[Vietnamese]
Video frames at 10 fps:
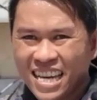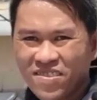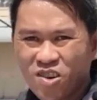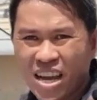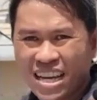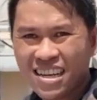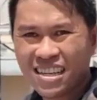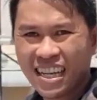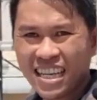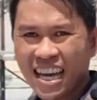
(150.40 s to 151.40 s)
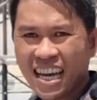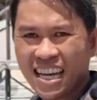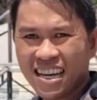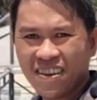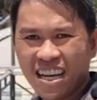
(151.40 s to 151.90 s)
em tú đang đứng trên cái
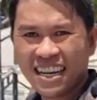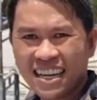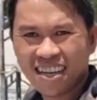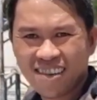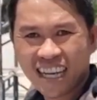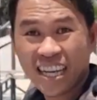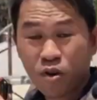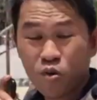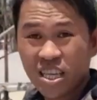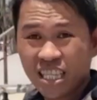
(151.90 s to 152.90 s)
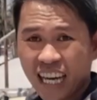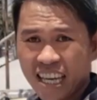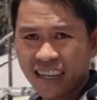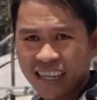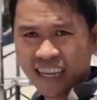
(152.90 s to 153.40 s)
nhà mà hồi nãy em tú chia sẻ
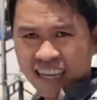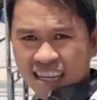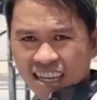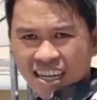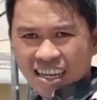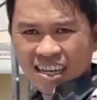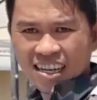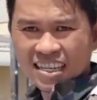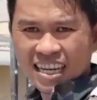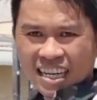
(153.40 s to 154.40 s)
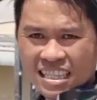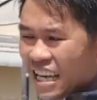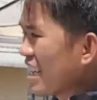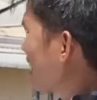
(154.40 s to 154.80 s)
dưới này à, đây là cái sàn